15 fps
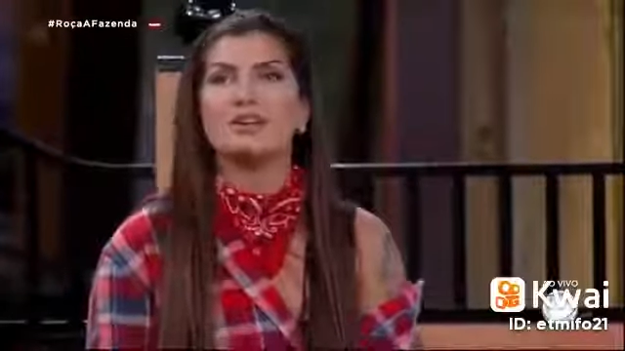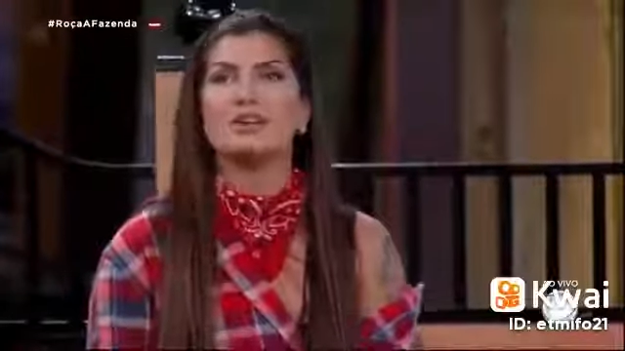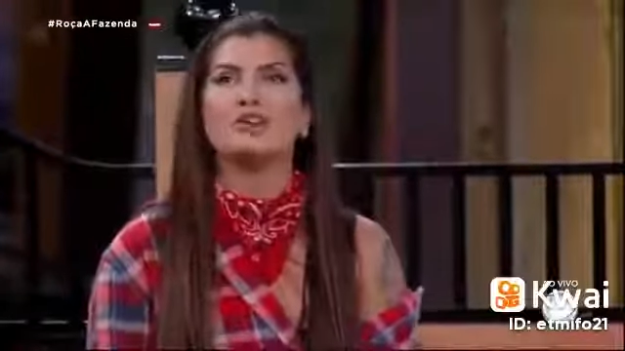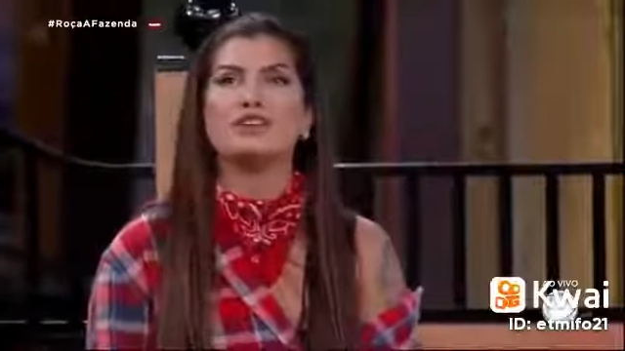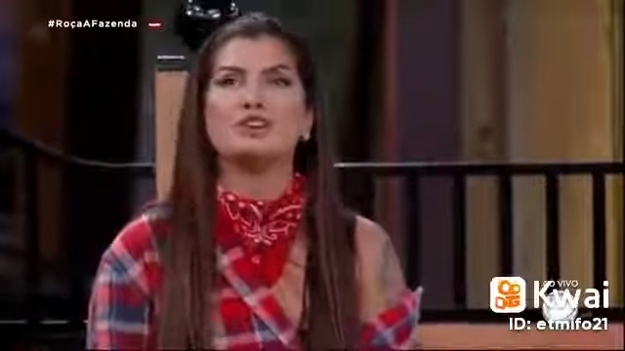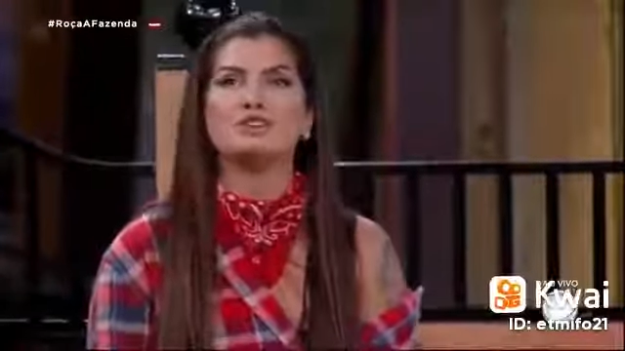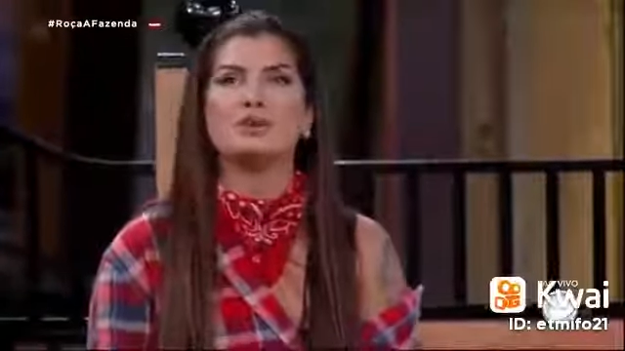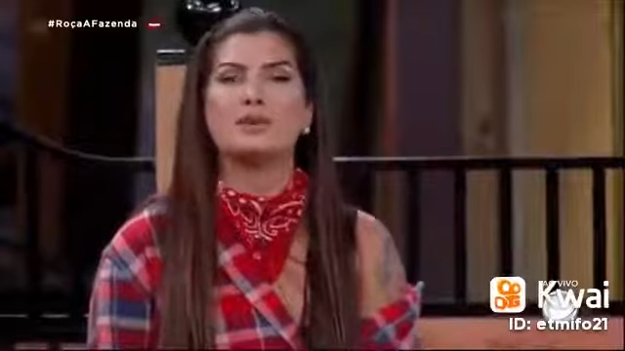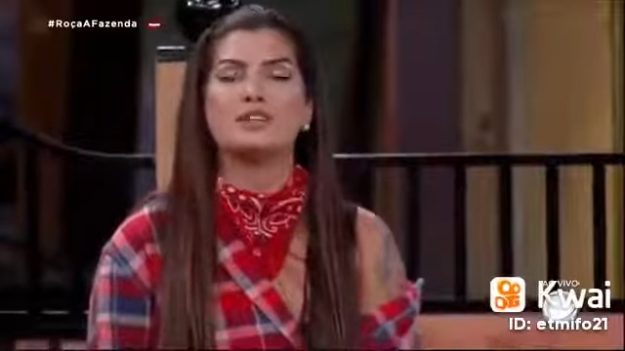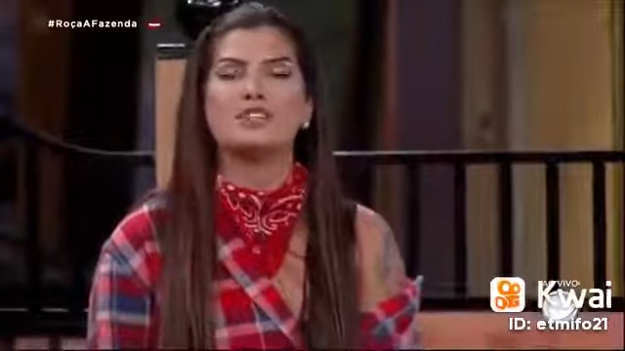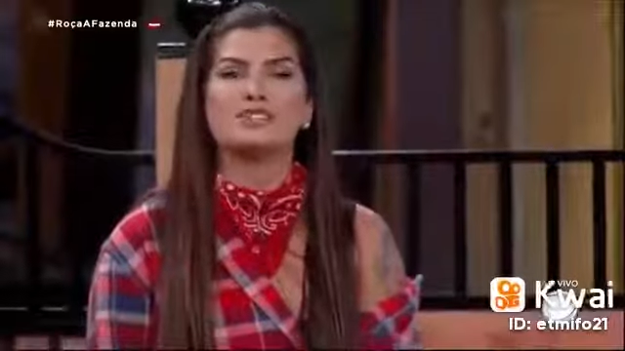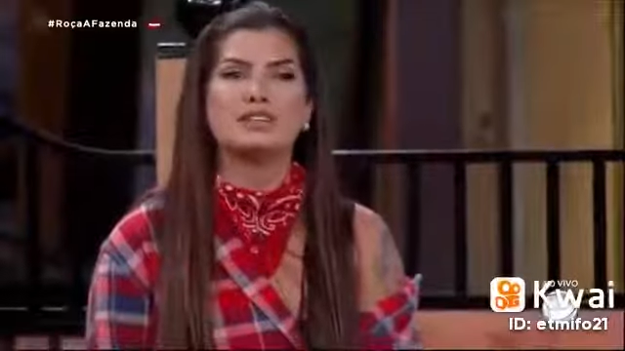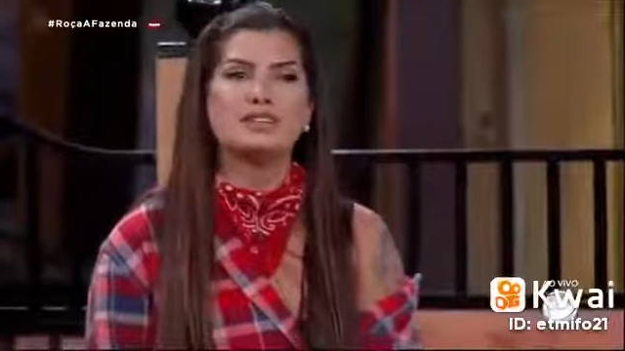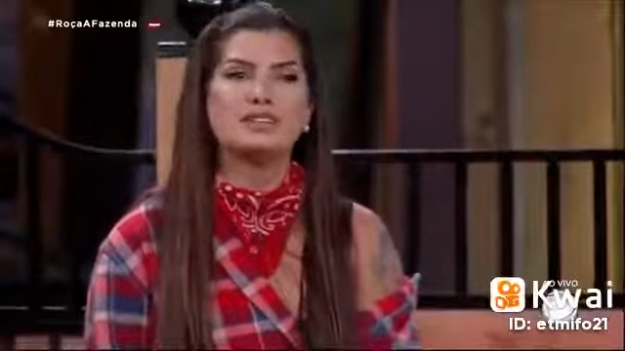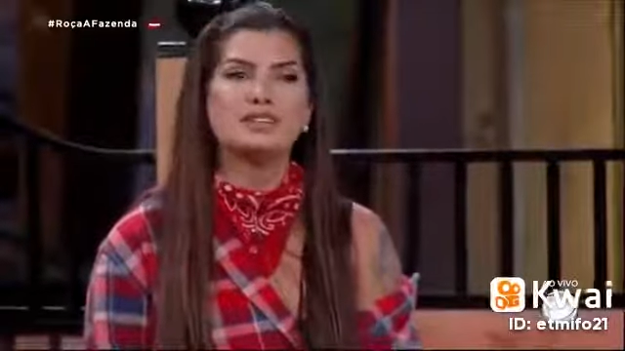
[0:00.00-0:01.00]
conversou
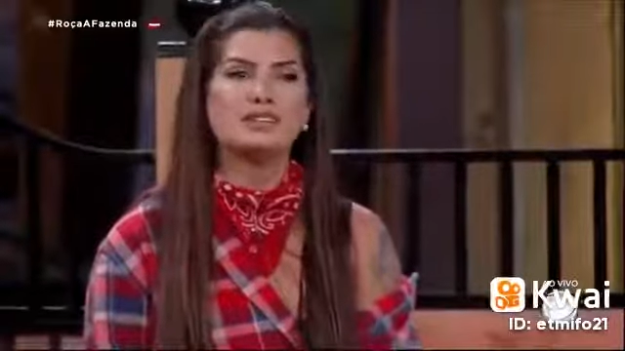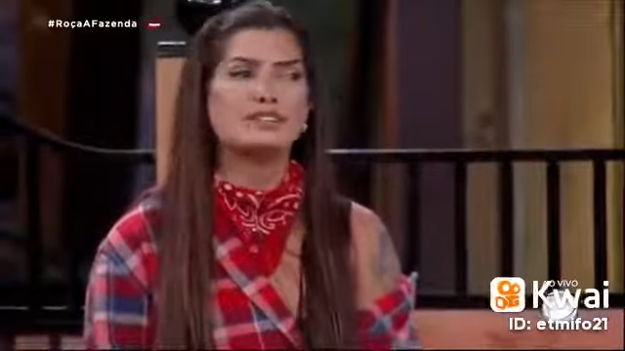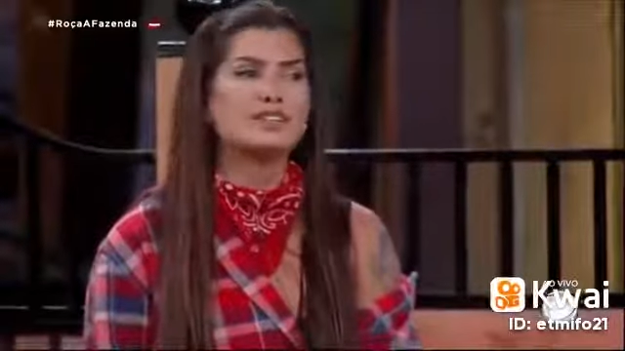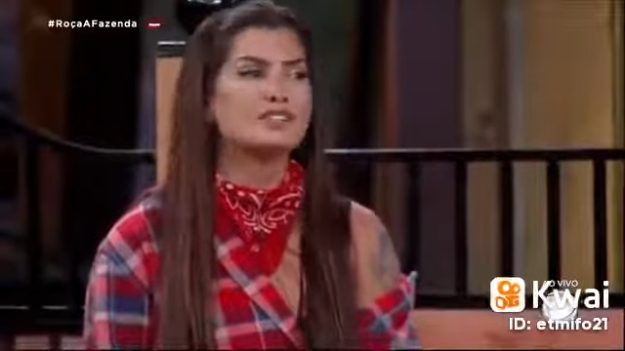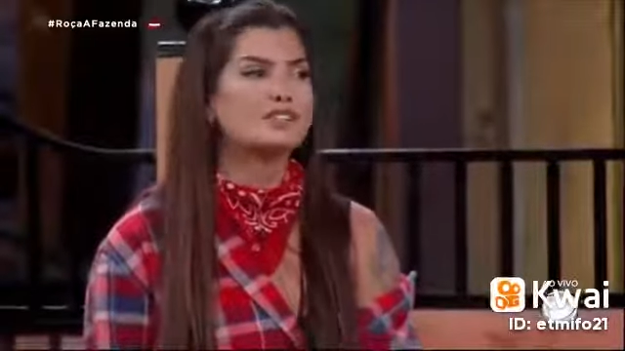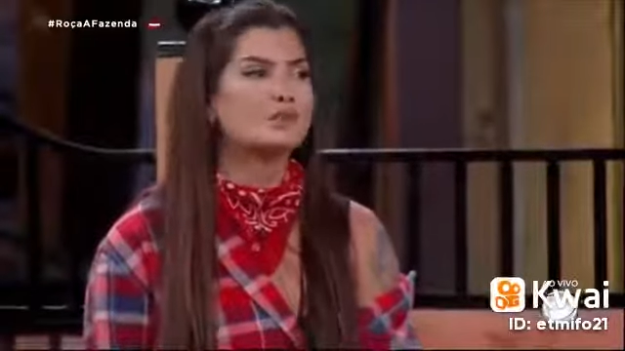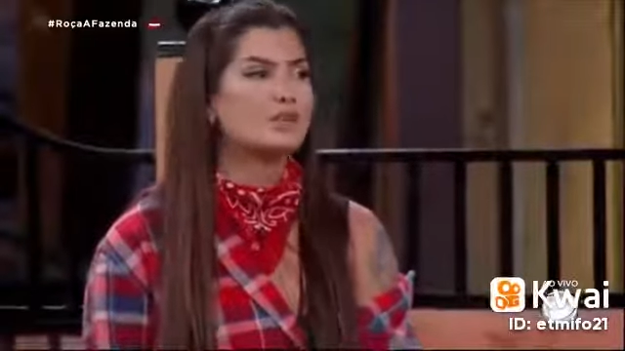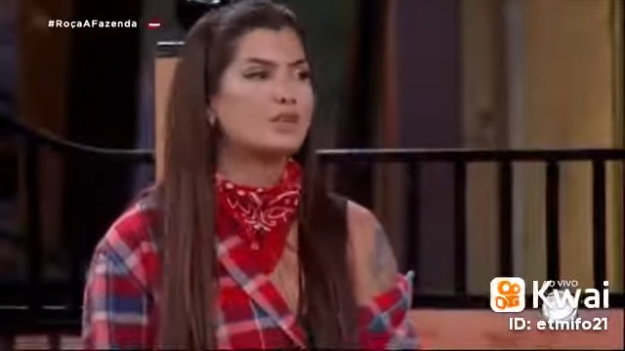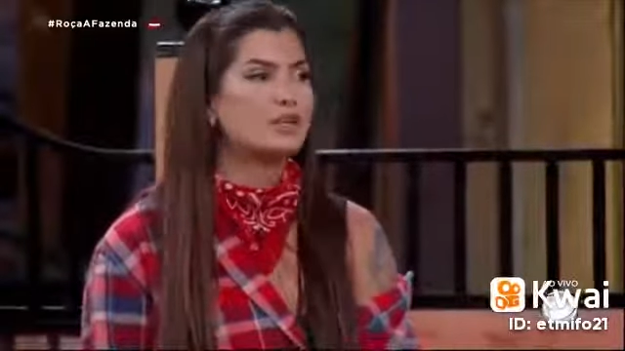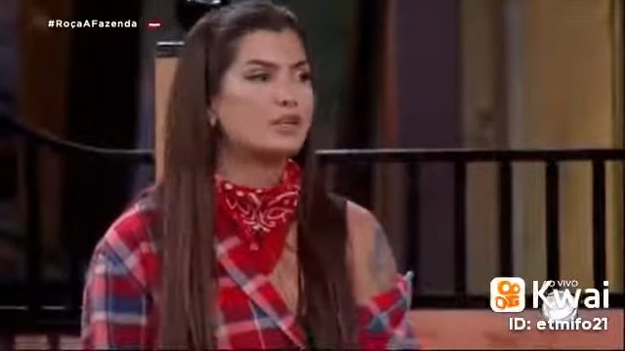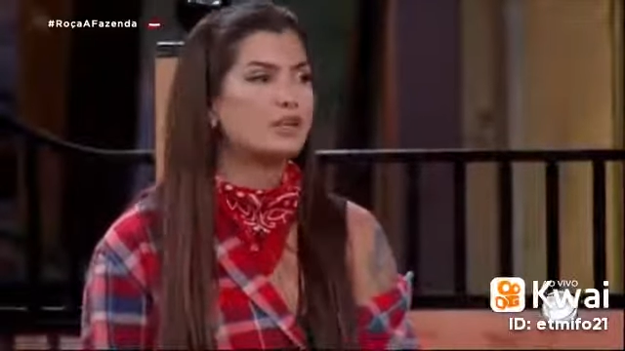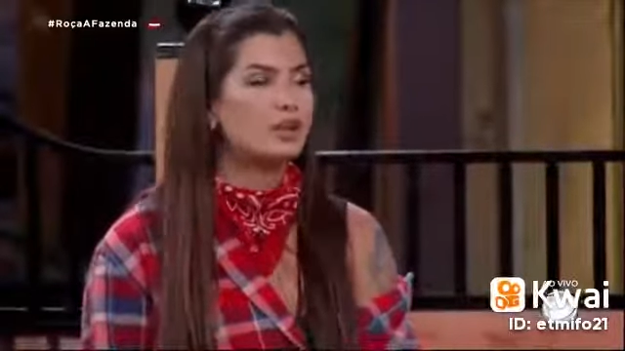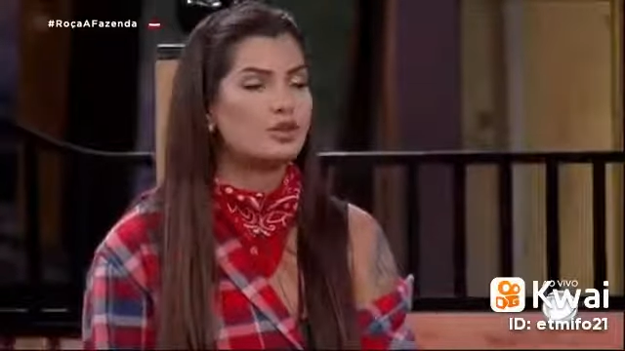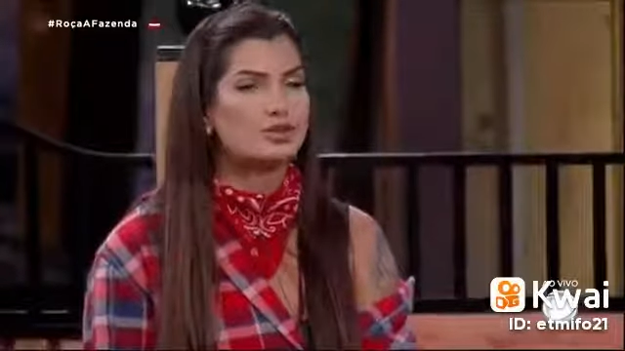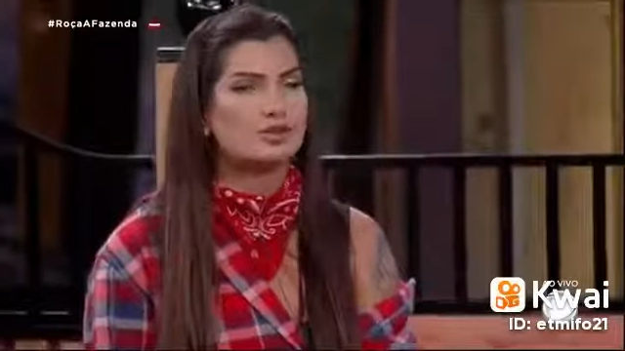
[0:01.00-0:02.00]
bastante, a gente
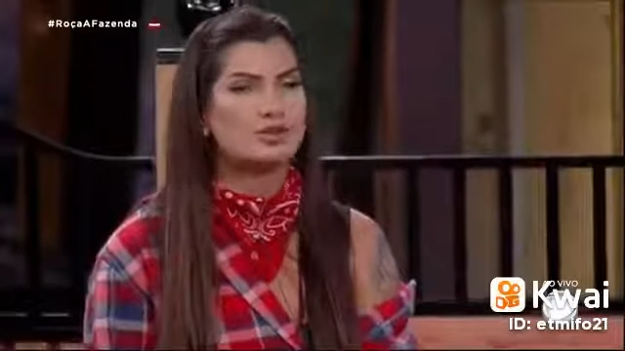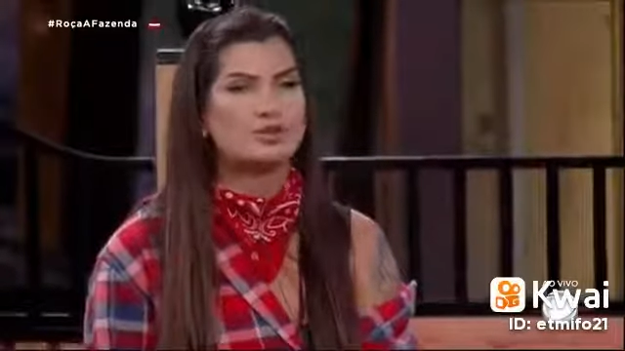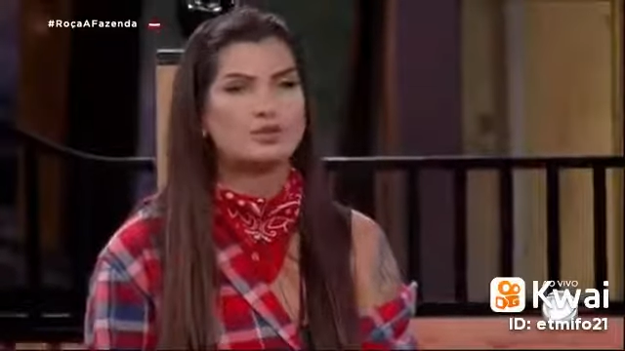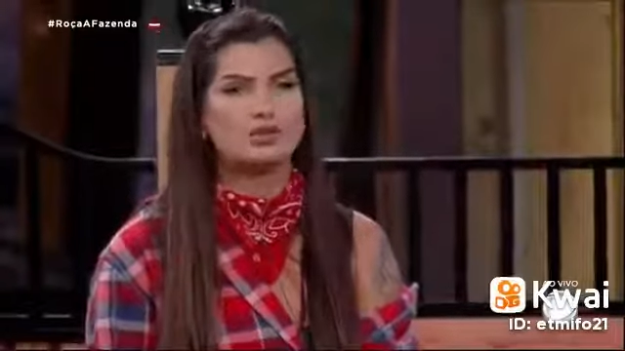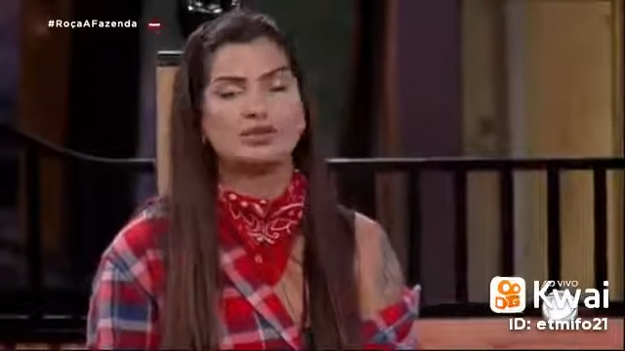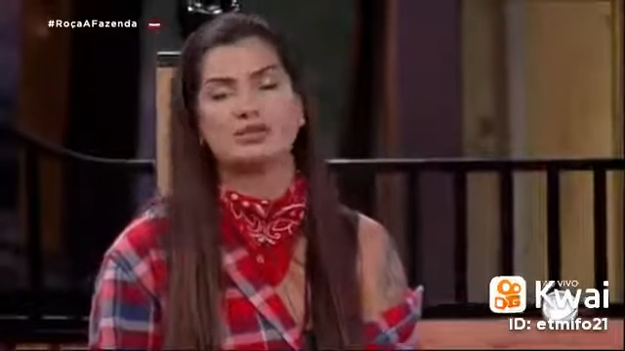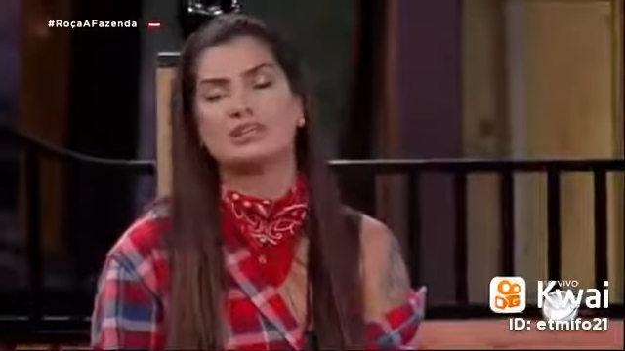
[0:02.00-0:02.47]
brincou junto.